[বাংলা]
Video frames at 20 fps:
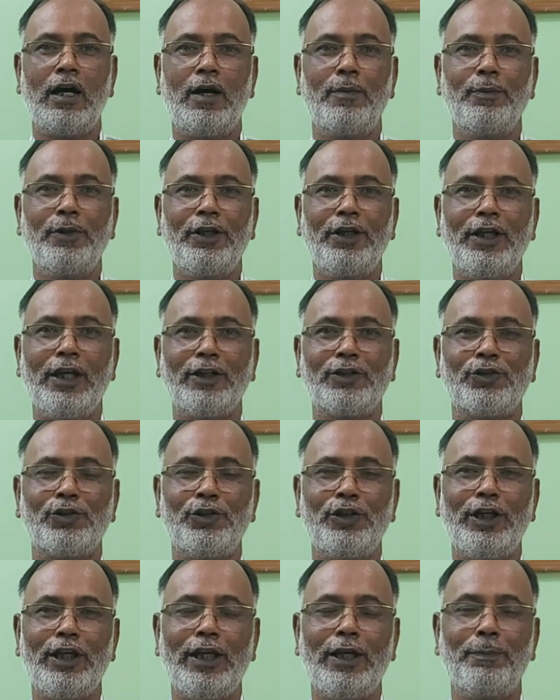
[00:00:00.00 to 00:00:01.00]
আমি
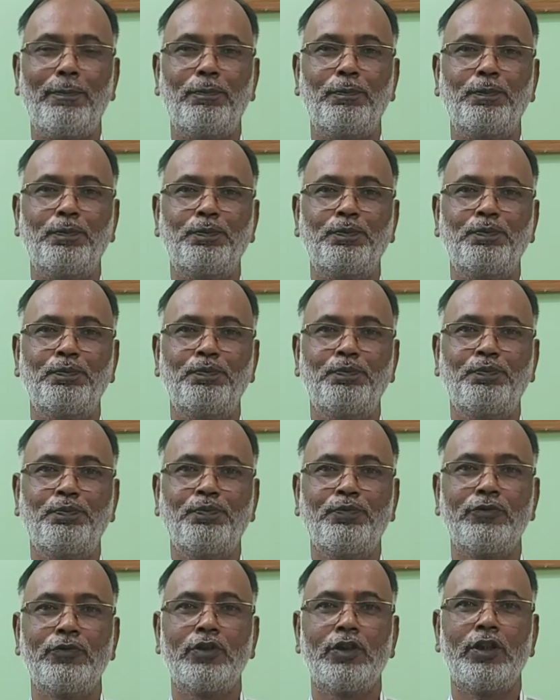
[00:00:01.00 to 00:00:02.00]
আসলে
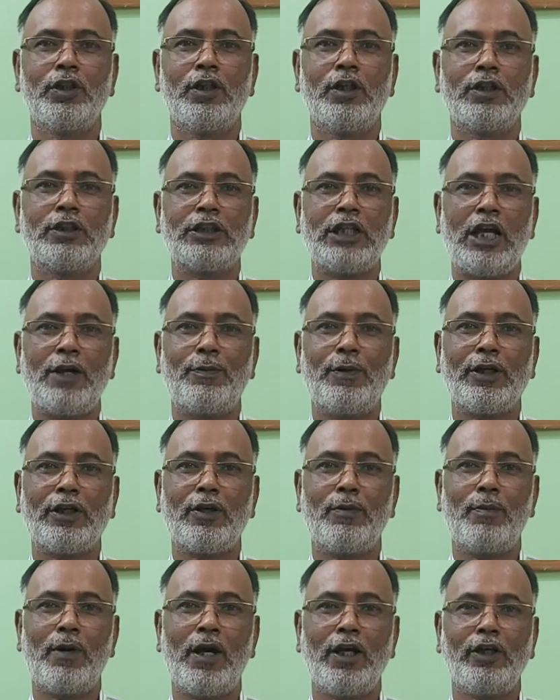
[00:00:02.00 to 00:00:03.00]

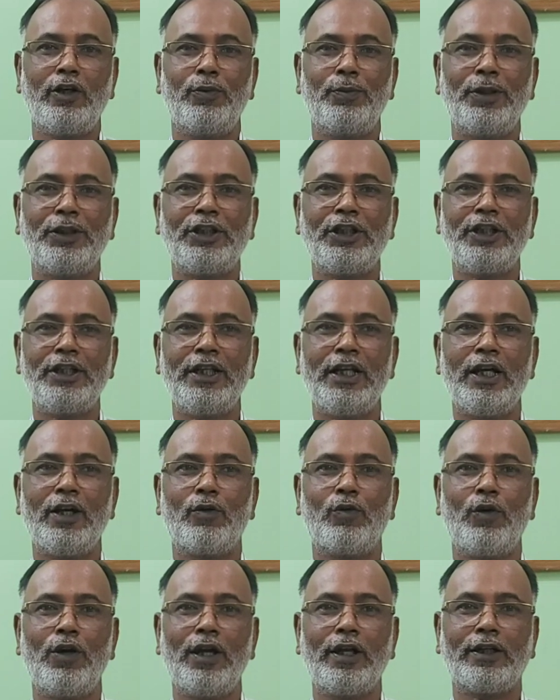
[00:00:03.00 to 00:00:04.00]
সার্বাকে মায়োলোপ্যাথি নিয়ে
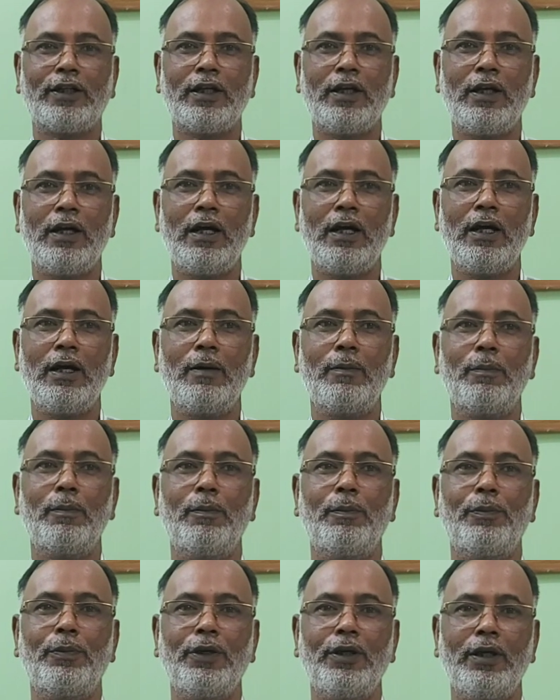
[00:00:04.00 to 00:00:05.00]
কয়েকটা
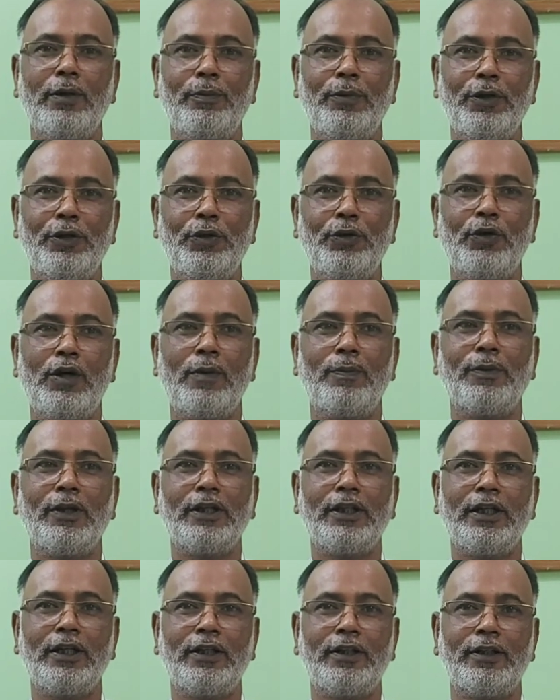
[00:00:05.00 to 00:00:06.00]
ভিডিও
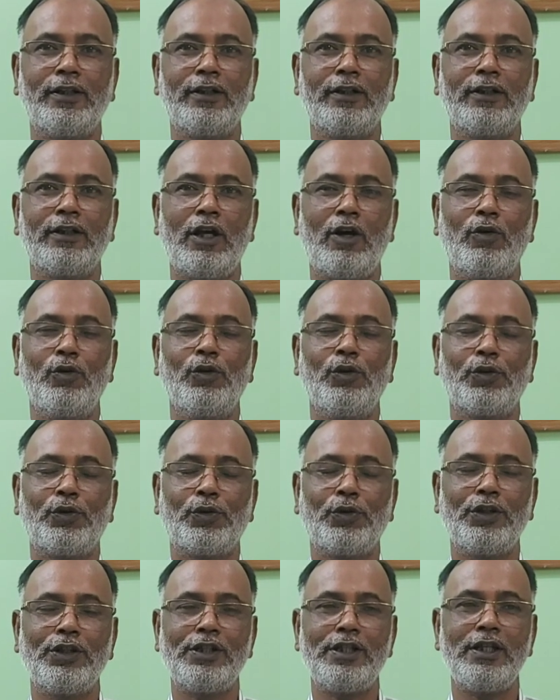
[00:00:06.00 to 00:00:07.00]
আপনাদের ডাউনলোড
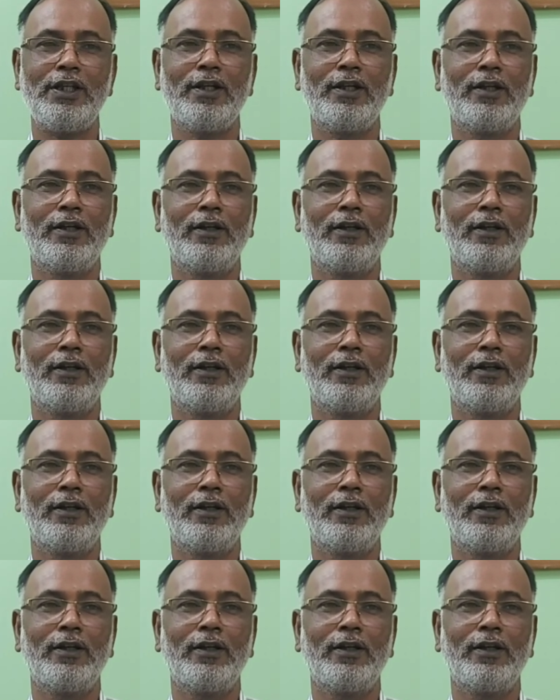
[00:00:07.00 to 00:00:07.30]
করেছি